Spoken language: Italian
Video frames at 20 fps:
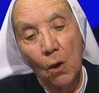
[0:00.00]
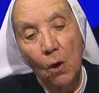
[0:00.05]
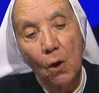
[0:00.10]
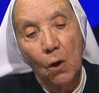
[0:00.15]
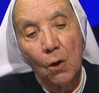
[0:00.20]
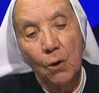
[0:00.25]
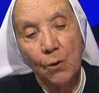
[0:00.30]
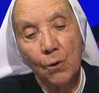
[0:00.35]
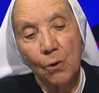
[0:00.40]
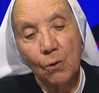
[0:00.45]

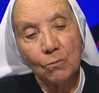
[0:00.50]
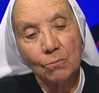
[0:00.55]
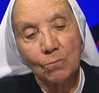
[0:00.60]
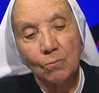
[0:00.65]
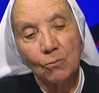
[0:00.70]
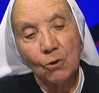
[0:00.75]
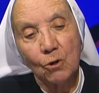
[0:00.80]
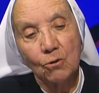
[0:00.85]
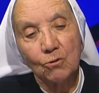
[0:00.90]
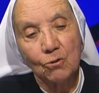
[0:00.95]

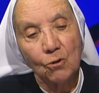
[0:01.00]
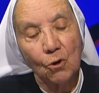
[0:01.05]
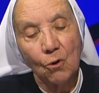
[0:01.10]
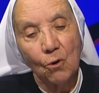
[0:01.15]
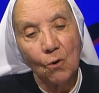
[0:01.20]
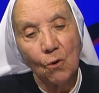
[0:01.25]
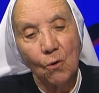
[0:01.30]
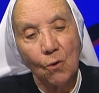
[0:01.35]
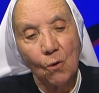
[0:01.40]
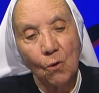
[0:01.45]
non, non,
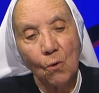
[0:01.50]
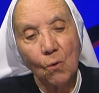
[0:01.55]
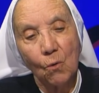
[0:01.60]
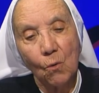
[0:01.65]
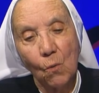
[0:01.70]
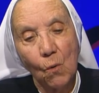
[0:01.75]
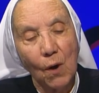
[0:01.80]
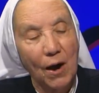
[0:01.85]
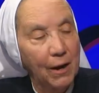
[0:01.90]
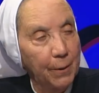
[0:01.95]
sono
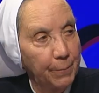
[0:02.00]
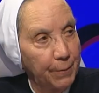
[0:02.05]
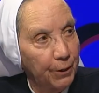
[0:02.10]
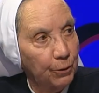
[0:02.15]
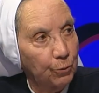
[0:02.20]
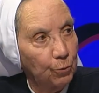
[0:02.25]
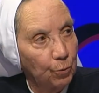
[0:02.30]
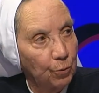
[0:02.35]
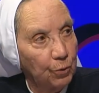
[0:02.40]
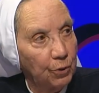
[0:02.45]
uguali per
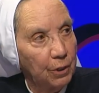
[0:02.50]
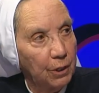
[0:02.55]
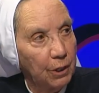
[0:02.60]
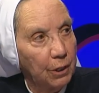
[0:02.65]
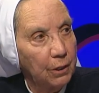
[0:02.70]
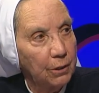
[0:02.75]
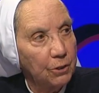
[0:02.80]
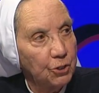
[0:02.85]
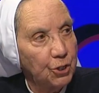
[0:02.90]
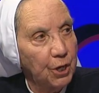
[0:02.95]

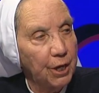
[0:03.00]
tutti.